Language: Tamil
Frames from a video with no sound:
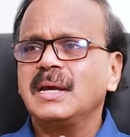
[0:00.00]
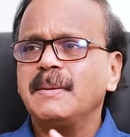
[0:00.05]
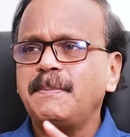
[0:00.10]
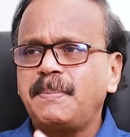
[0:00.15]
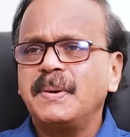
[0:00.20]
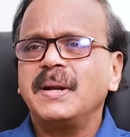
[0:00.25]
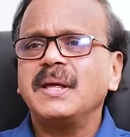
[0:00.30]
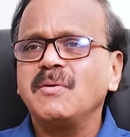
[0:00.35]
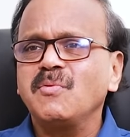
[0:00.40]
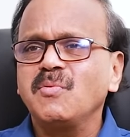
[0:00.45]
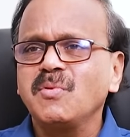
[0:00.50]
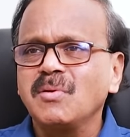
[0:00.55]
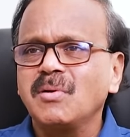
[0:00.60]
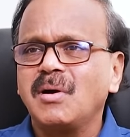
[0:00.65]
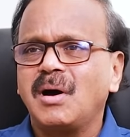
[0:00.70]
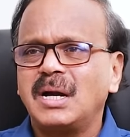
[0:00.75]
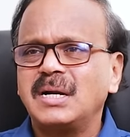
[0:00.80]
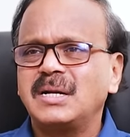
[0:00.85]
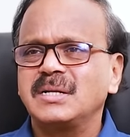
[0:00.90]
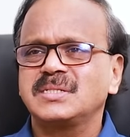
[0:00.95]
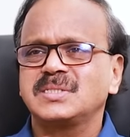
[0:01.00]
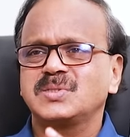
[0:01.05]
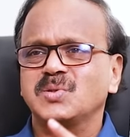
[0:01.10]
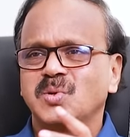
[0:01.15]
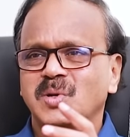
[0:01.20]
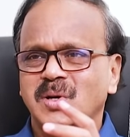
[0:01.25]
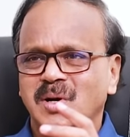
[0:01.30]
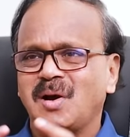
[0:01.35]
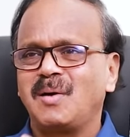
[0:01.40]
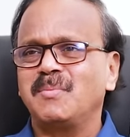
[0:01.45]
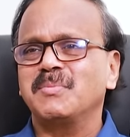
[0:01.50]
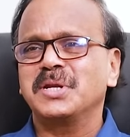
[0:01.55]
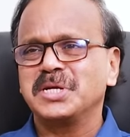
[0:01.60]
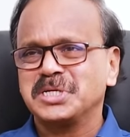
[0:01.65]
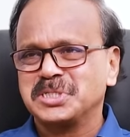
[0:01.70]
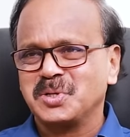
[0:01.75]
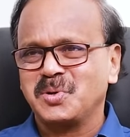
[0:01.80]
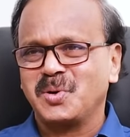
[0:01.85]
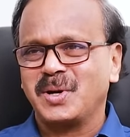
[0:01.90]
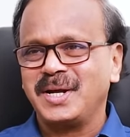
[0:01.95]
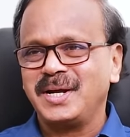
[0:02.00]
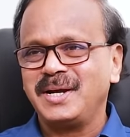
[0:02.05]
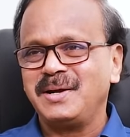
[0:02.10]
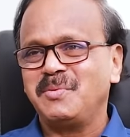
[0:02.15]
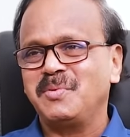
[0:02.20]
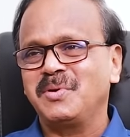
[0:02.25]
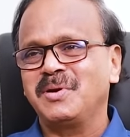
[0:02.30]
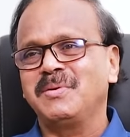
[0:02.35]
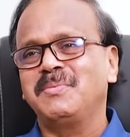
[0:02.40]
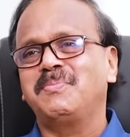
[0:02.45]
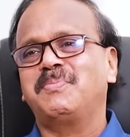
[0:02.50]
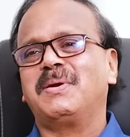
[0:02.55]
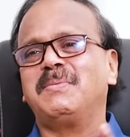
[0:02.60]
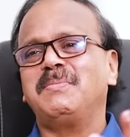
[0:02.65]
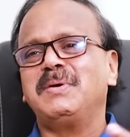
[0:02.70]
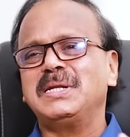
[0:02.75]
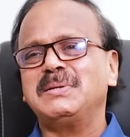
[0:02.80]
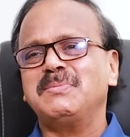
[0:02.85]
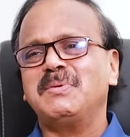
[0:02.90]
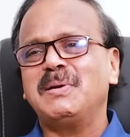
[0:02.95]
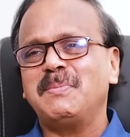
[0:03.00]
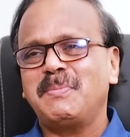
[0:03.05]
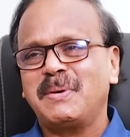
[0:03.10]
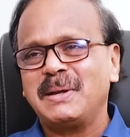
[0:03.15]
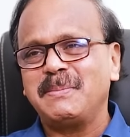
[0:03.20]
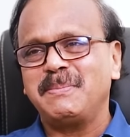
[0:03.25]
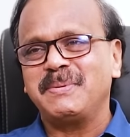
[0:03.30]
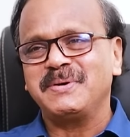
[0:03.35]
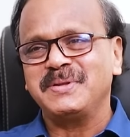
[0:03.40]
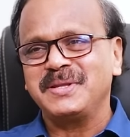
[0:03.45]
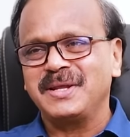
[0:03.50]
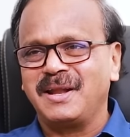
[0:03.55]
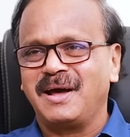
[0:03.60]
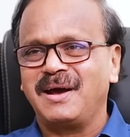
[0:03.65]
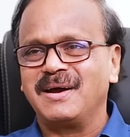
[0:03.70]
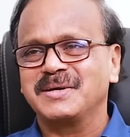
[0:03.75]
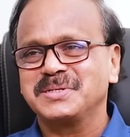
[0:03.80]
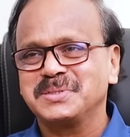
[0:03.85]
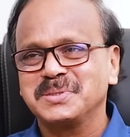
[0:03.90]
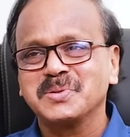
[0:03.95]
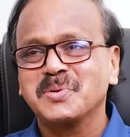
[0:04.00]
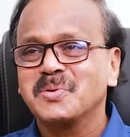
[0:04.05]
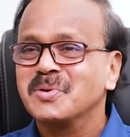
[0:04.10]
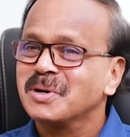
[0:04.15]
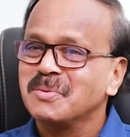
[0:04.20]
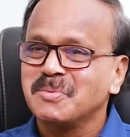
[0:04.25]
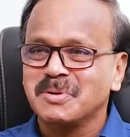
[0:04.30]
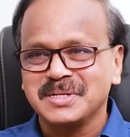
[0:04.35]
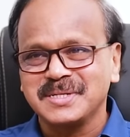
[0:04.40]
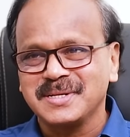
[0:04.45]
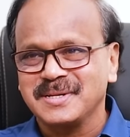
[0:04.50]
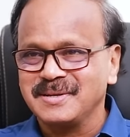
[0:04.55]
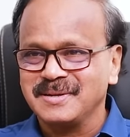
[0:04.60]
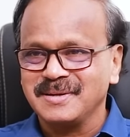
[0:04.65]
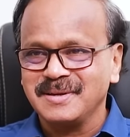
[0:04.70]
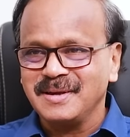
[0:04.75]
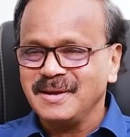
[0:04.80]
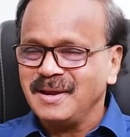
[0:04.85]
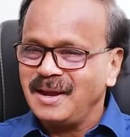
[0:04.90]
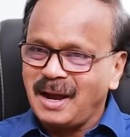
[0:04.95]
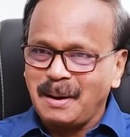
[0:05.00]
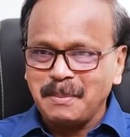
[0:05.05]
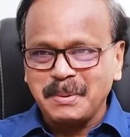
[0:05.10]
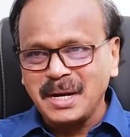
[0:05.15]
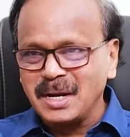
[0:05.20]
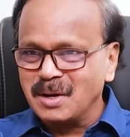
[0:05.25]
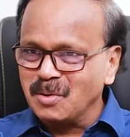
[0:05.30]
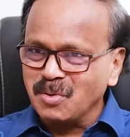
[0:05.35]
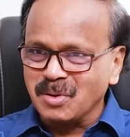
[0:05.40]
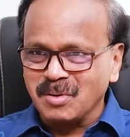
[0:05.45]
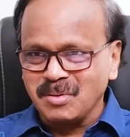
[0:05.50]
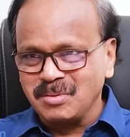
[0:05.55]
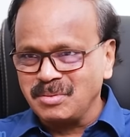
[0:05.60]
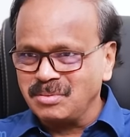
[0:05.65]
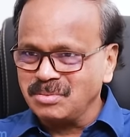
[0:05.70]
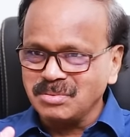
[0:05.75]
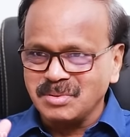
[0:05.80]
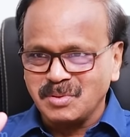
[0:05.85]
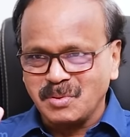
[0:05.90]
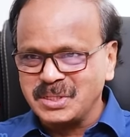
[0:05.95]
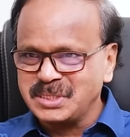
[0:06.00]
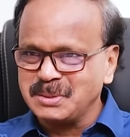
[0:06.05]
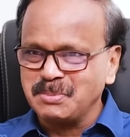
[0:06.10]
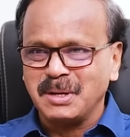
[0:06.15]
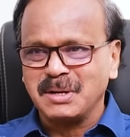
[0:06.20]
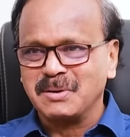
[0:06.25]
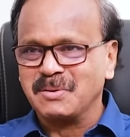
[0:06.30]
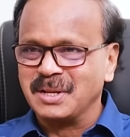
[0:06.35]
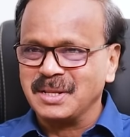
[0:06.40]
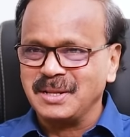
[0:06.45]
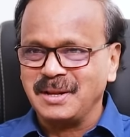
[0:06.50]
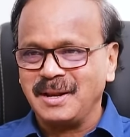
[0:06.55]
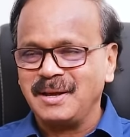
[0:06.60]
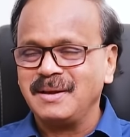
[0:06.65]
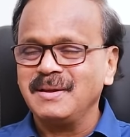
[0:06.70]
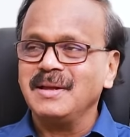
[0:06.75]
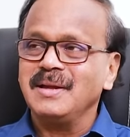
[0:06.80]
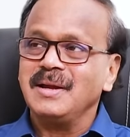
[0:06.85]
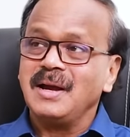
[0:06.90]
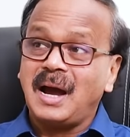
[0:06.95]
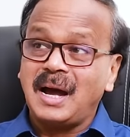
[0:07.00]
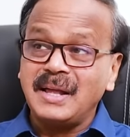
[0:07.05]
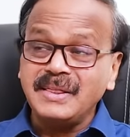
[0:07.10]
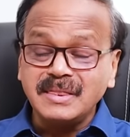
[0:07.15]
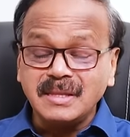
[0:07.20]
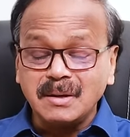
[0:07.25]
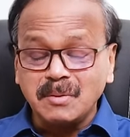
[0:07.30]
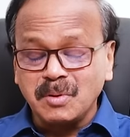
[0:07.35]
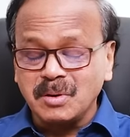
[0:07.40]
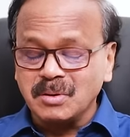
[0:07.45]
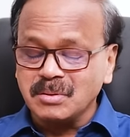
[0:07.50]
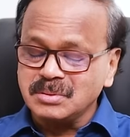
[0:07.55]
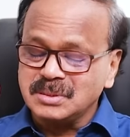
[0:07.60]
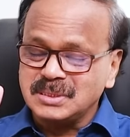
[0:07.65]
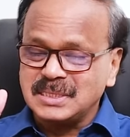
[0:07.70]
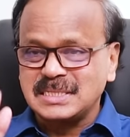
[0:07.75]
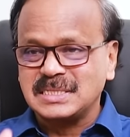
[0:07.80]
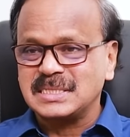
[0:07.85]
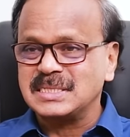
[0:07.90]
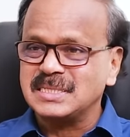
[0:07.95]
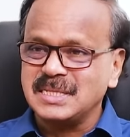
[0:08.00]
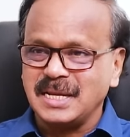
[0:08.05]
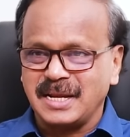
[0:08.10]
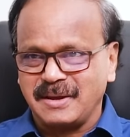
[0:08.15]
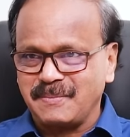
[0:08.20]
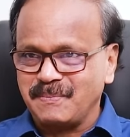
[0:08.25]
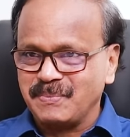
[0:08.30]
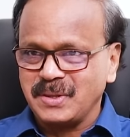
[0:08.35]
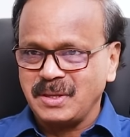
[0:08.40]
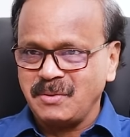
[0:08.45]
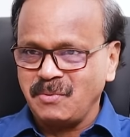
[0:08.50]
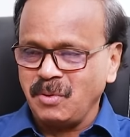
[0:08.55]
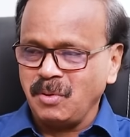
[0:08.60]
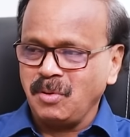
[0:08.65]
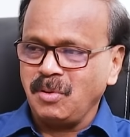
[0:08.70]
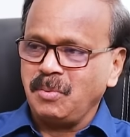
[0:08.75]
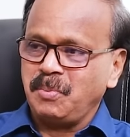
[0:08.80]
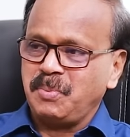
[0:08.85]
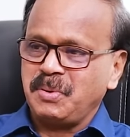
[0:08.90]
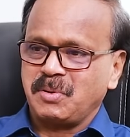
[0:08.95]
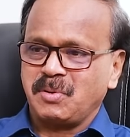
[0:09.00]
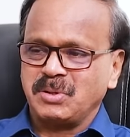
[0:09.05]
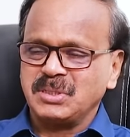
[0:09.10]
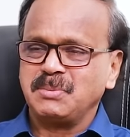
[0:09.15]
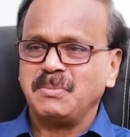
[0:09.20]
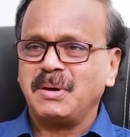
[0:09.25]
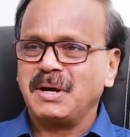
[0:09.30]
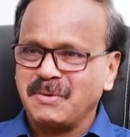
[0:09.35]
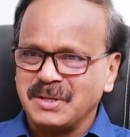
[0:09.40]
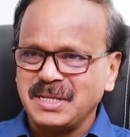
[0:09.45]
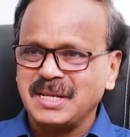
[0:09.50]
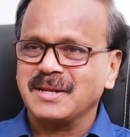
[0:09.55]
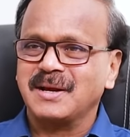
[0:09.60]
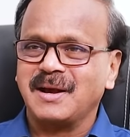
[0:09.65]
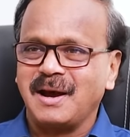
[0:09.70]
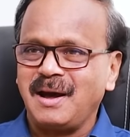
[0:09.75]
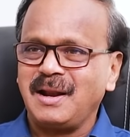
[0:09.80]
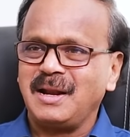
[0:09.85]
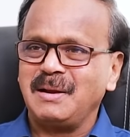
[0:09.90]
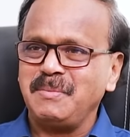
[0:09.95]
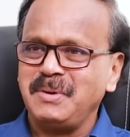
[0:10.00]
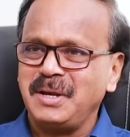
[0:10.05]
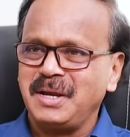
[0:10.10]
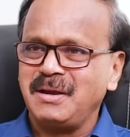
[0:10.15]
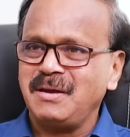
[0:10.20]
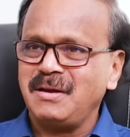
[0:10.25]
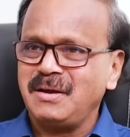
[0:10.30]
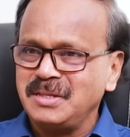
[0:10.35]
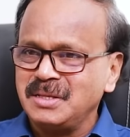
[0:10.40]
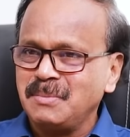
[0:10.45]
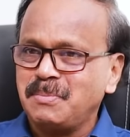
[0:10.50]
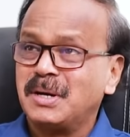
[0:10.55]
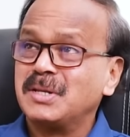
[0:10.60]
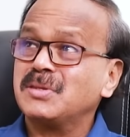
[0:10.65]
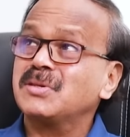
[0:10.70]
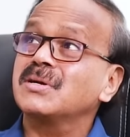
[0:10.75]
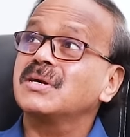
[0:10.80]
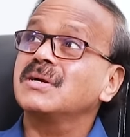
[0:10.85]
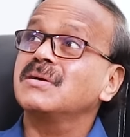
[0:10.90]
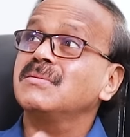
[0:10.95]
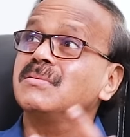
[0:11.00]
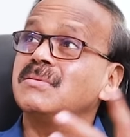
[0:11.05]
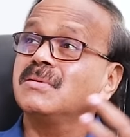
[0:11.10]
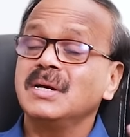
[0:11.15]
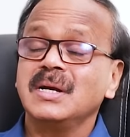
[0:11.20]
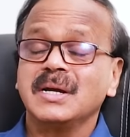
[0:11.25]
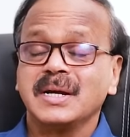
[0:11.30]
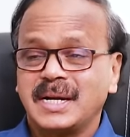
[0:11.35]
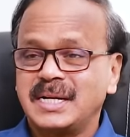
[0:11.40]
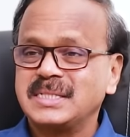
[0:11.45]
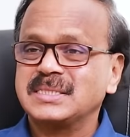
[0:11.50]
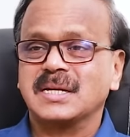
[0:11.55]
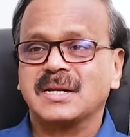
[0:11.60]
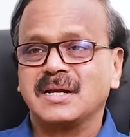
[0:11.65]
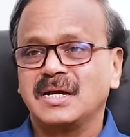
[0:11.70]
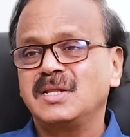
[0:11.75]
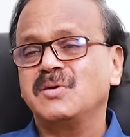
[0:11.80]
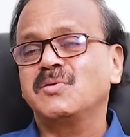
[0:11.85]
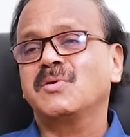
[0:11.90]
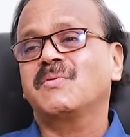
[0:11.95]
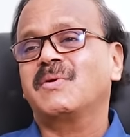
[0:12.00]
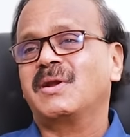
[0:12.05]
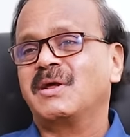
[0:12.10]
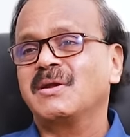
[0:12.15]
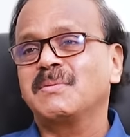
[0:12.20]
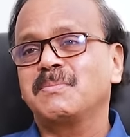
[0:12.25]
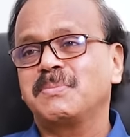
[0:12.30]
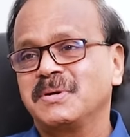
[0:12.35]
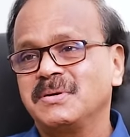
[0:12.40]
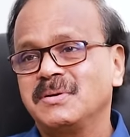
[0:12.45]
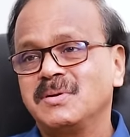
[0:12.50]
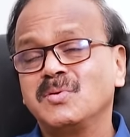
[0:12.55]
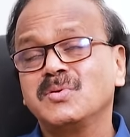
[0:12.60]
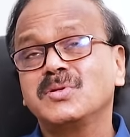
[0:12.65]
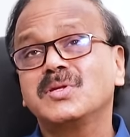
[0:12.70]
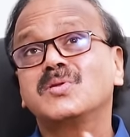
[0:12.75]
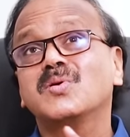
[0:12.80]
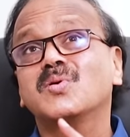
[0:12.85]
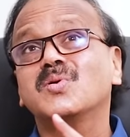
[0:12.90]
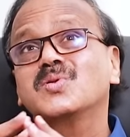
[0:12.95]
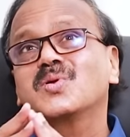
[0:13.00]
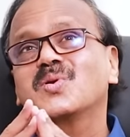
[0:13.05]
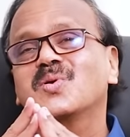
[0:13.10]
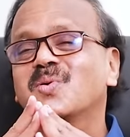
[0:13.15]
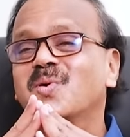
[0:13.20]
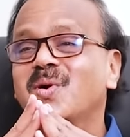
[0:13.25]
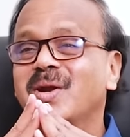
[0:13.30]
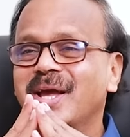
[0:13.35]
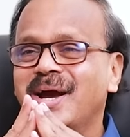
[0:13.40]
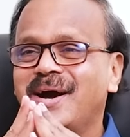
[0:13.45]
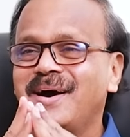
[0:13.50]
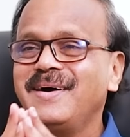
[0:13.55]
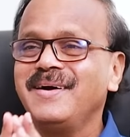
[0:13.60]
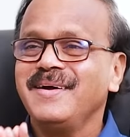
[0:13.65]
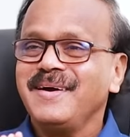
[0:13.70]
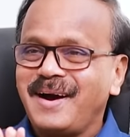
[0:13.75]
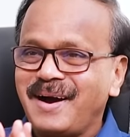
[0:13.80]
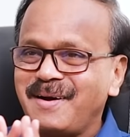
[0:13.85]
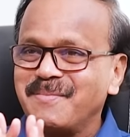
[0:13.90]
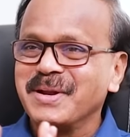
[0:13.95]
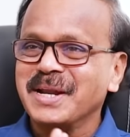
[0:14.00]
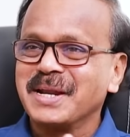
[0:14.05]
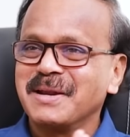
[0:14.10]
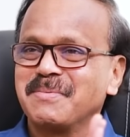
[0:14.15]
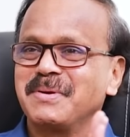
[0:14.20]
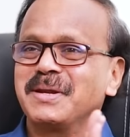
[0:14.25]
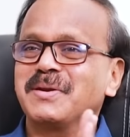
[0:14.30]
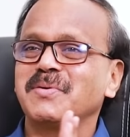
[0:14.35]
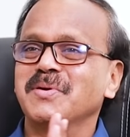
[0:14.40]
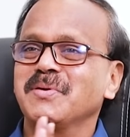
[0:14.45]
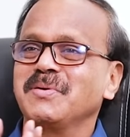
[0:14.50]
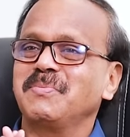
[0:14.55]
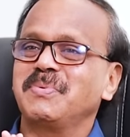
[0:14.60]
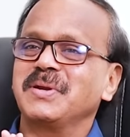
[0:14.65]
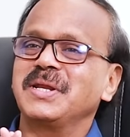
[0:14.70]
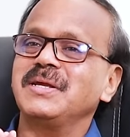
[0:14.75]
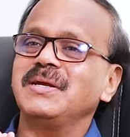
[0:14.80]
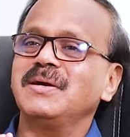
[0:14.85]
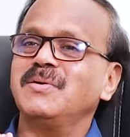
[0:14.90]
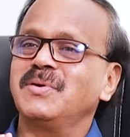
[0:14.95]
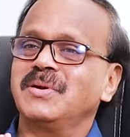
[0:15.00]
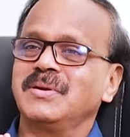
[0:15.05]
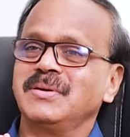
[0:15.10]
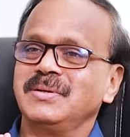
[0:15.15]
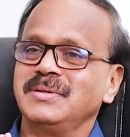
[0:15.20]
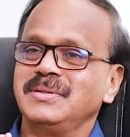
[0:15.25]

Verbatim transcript: எப்படி இவ்வளோ ஆர்டிஸ்ட் ஒரு காம்பினேஷனோட ஒரு பிரமாதமான படைப்பை வந்து நாகலட்சுமி கொடுக்க முடிஞ்சது அப்படின்ற ஒரு கொஷின் மார்க் வருது இல்லை அந்த ஒரு சக்ஸஸ் தானே இவ்வளோ கொஷமாக வந்தது காரணமே இந்த படத்துக்கு கிடைச்சிருக்க ஒரு வரவேற்பு நூற்றி தொண்ணூத்தொரு கோடியா அப்படின்ற மாதிரி ஒரு பெரிய ஒரு